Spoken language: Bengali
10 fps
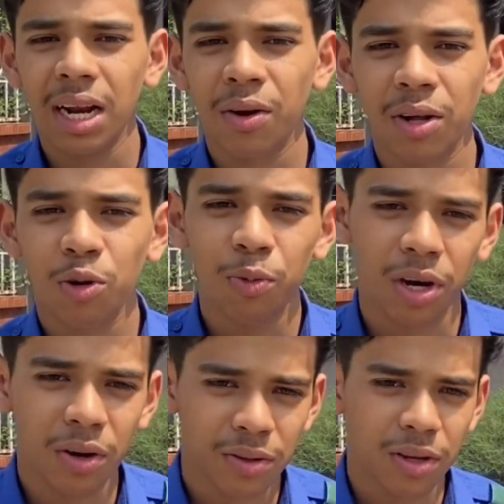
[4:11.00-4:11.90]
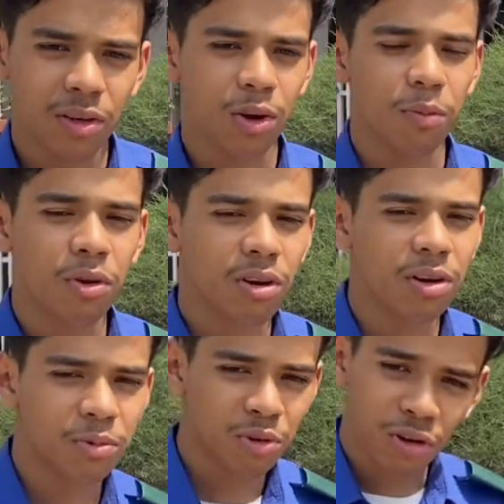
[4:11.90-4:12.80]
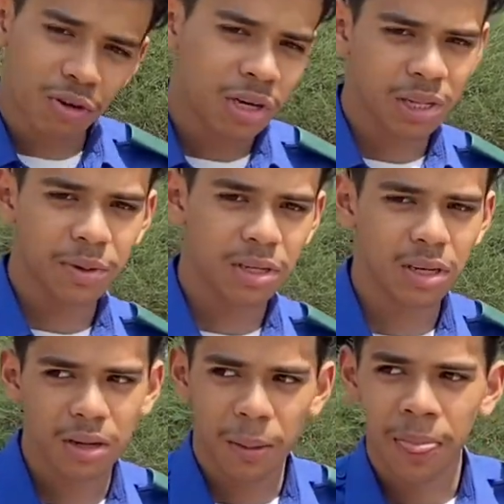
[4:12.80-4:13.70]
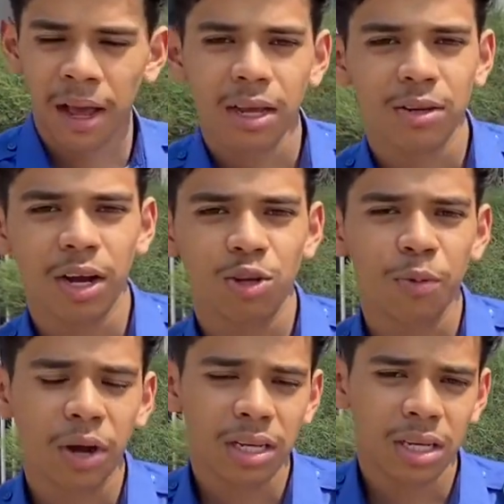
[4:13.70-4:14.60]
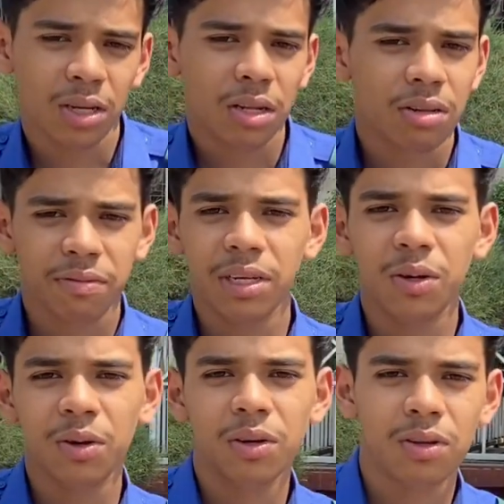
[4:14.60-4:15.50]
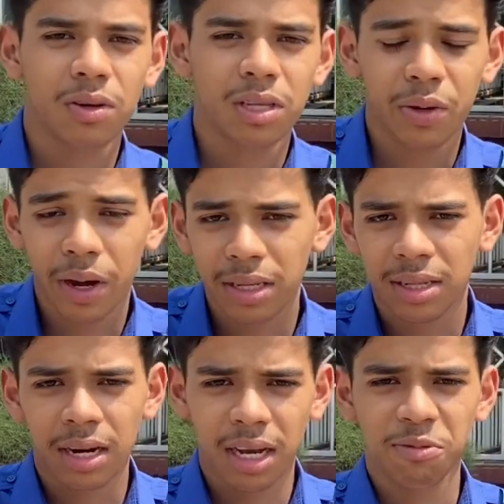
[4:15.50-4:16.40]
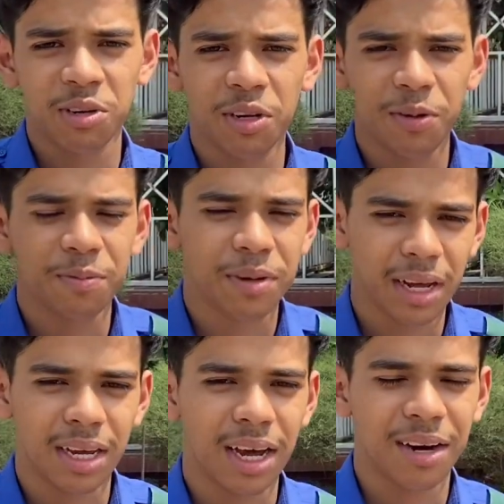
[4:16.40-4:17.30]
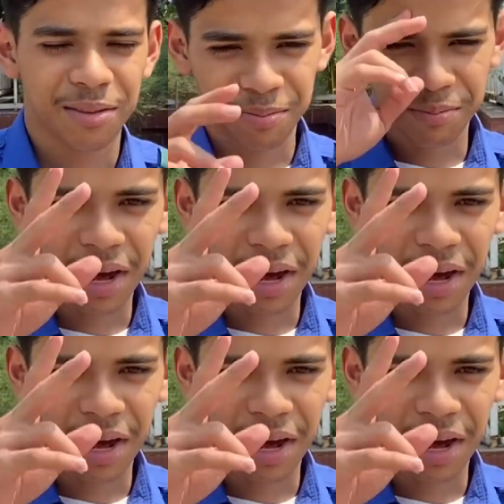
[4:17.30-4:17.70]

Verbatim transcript: আনা অনেক উপকার হয়েছে সবগুলো ক্লিপ সুন্দর করে নিতে পারছি সো গাইজ হোপ ইউ গাইজ এনজয় দিস ভিডিও সো সি ইউ গাইজ ইন দ্য নেক্সট ভিডিও টেক কেয়ার